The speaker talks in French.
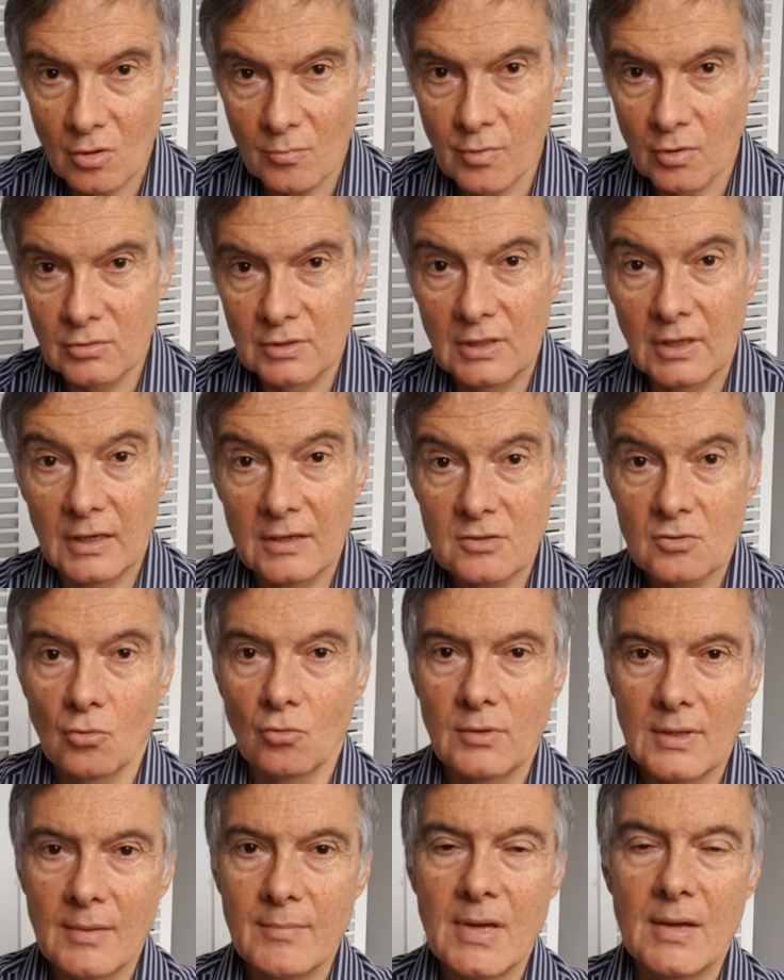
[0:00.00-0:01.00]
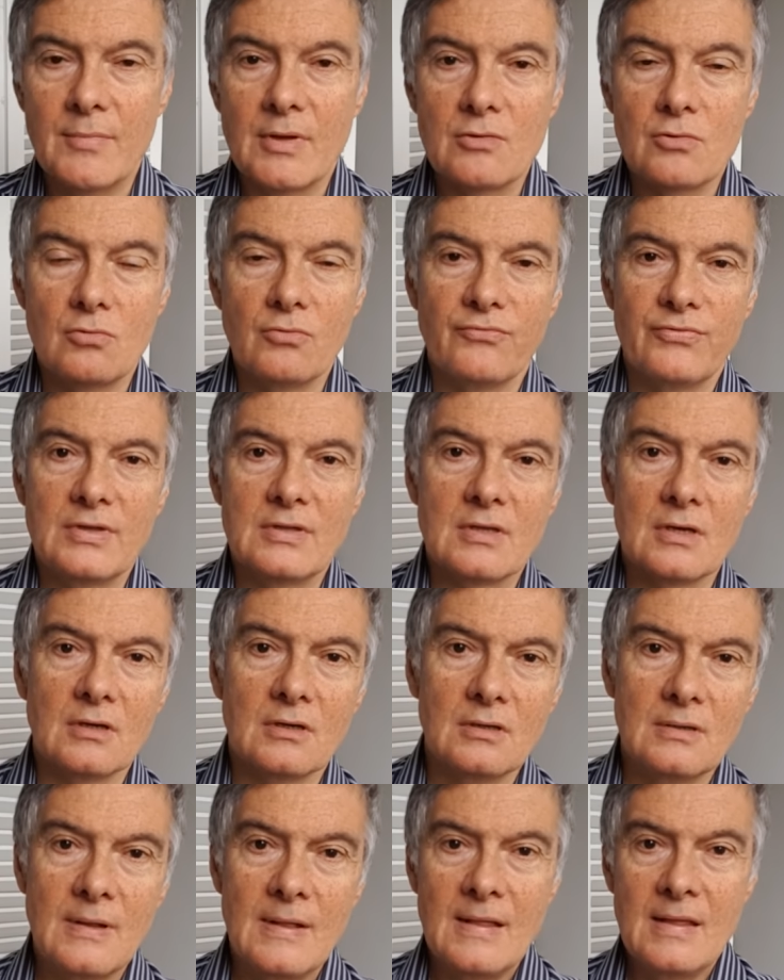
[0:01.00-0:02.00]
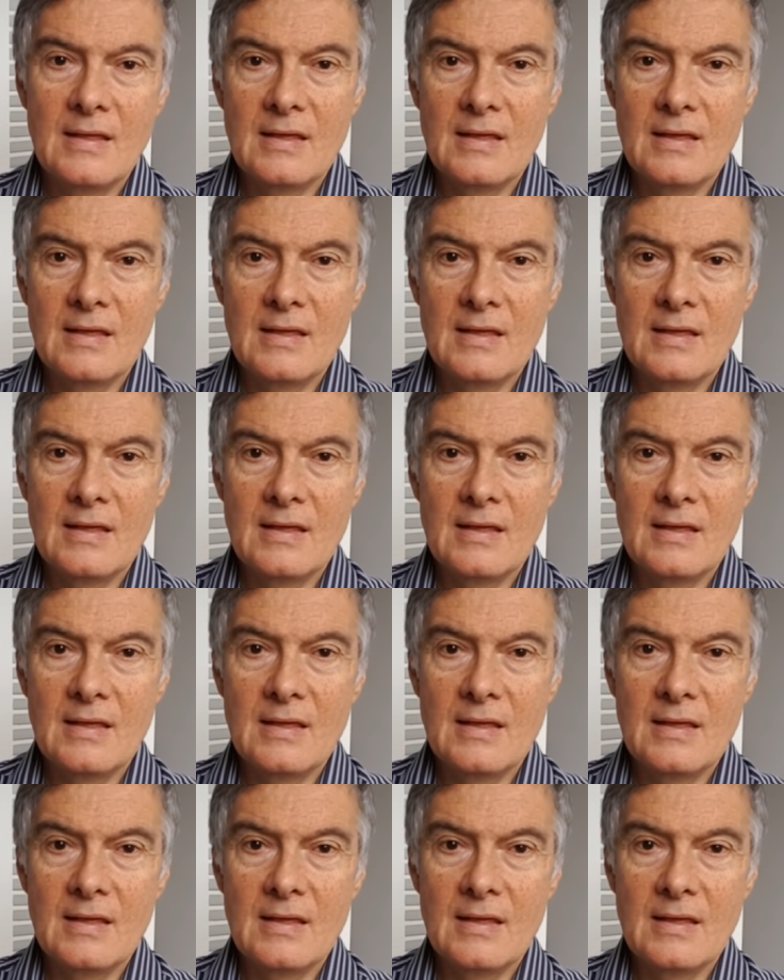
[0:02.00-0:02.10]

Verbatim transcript: augmentent, ils resteront quand même insuffisants,